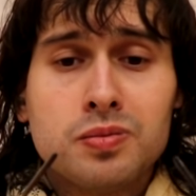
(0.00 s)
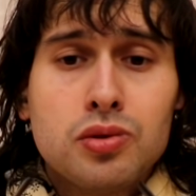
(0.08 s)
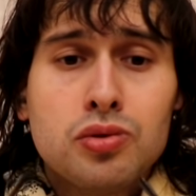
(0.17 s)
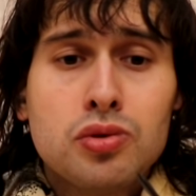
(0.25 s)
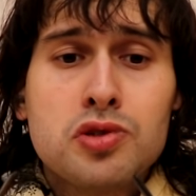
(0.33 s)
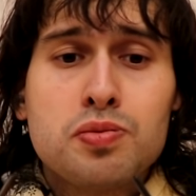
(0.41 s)

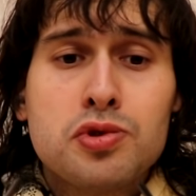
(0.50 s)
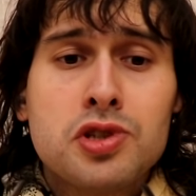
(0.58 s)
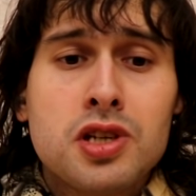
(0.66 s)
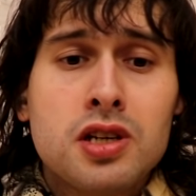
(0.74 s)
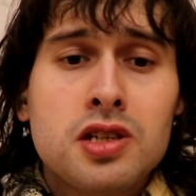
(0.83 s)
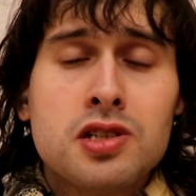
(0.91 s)
но
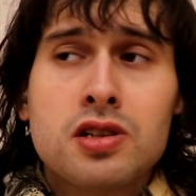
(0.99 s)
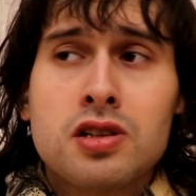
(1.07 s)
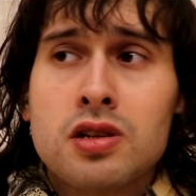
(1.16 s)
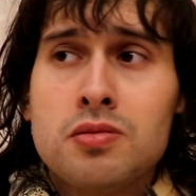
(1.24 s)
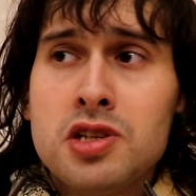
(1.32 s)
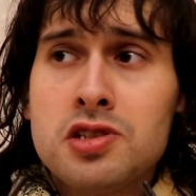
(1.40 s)
спустя
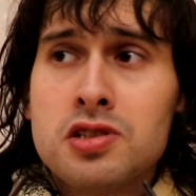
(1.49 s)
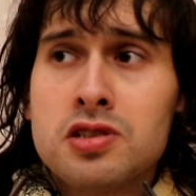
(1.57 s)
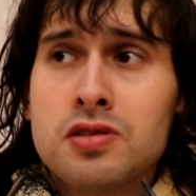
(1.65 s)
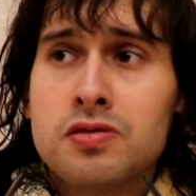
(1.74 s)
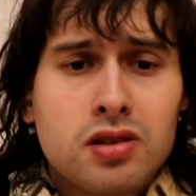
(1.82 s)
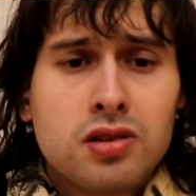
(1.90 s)
несколько
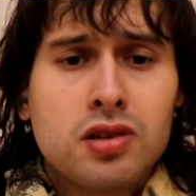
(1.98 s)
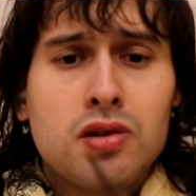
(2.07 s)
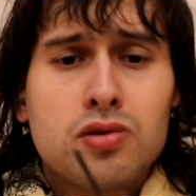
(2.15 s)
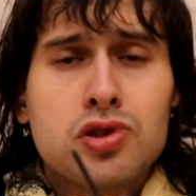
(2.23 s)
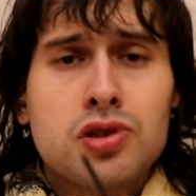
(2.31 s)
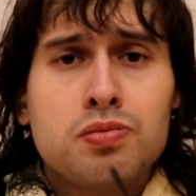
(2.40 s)
месяцев, когда
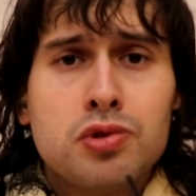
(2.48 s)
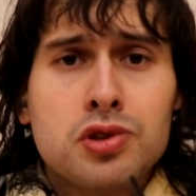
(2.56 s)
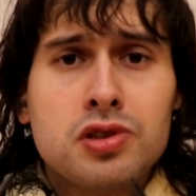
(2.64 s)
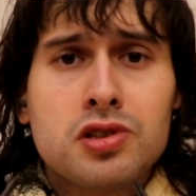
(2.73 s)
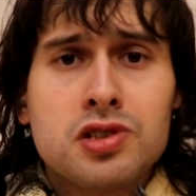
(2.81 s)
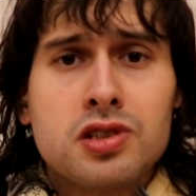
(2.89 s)
уже
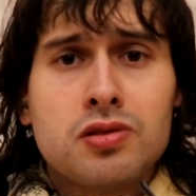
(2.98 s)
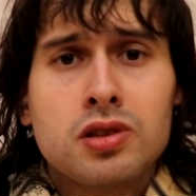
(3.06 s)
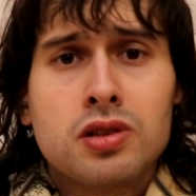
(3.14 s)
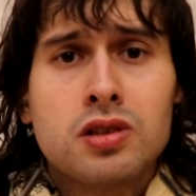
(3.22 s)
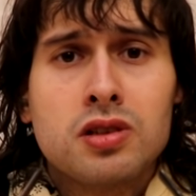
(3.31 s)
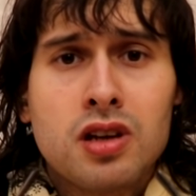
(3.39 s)
поднялся вот
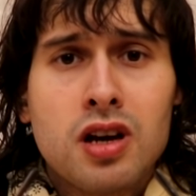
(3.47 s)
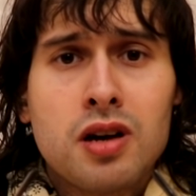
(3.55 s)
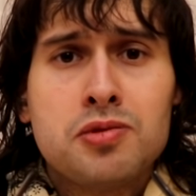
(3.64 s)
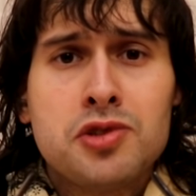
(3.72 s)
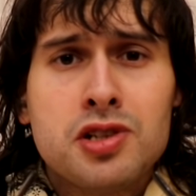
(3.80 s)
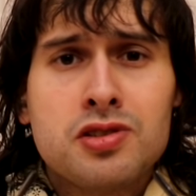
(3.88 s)
этот
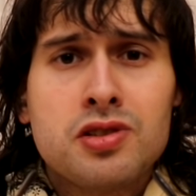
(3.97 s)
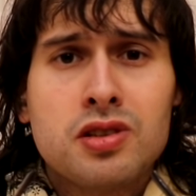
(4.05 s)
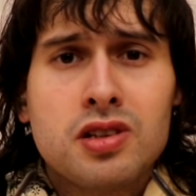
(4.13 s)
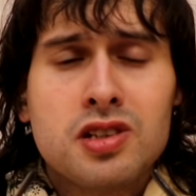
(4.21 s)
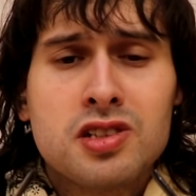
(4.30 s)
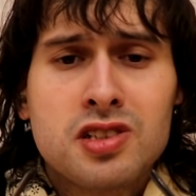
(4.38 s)

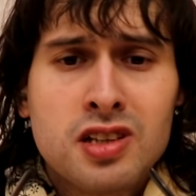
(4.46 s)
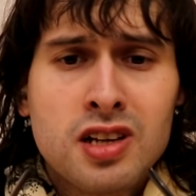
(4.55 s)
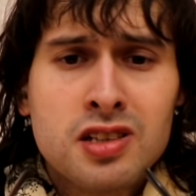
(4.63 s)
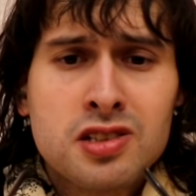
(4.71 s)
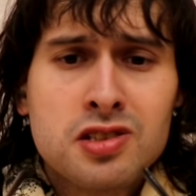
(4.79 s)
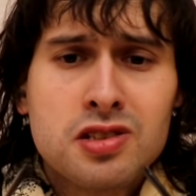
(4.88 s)
общественный
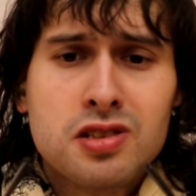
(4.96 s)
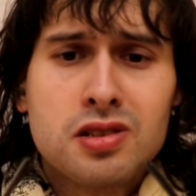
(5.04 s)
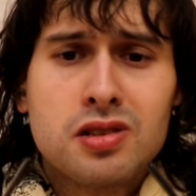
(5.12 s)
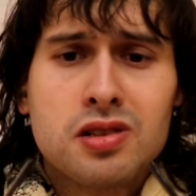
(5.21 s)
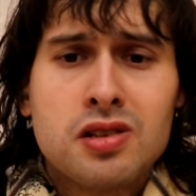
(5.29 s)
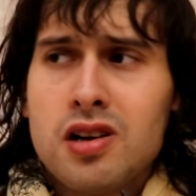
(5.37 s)
резонанс,
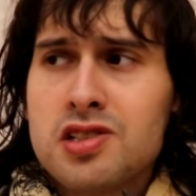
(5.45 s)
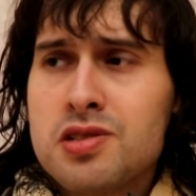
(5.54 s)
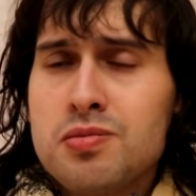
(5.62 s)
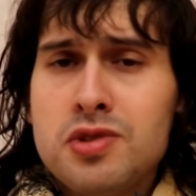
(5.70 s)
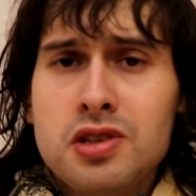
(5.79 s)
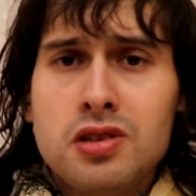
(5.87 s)
э, а
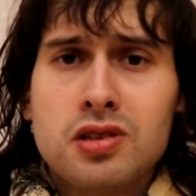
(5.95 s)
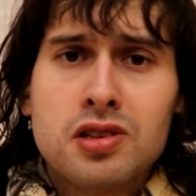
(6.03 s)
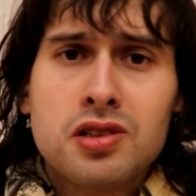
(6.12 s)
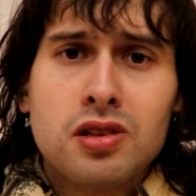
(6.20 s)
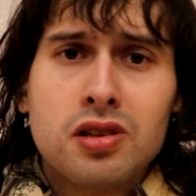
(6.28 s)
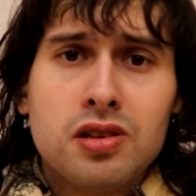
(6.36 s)
СМИ
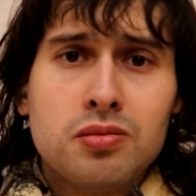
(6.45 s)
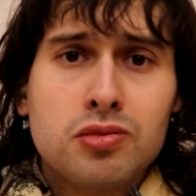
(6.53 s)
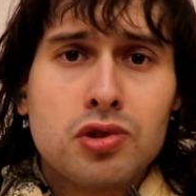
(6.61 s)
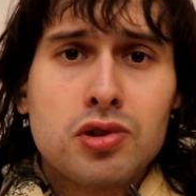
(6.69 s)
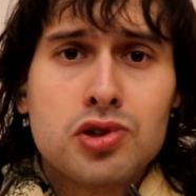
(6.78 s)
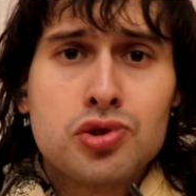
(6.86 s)
наделали
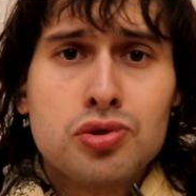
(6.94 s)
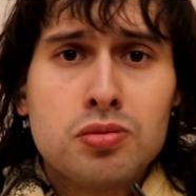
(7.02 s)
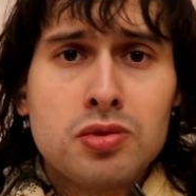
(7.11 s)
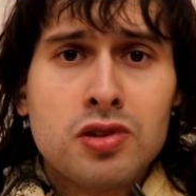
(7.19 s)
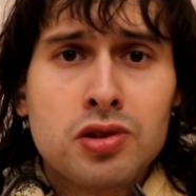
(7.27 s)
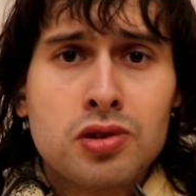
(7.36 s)
много
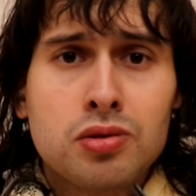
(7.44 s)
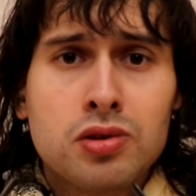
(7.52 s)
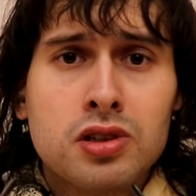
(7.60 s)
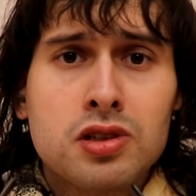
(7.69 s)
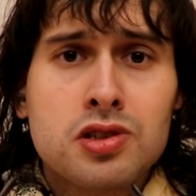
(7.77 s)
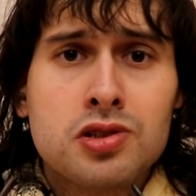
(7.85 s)
шума вокруг
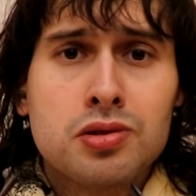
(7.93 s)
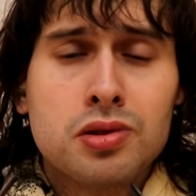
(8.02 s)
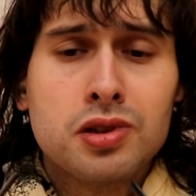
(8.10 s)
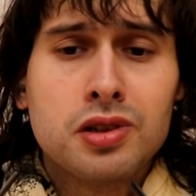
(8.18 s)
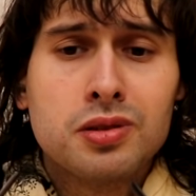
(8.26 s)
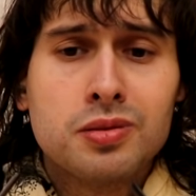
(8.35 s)
этой
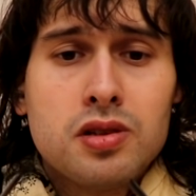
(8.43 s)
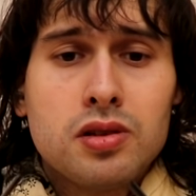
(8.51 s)
истории,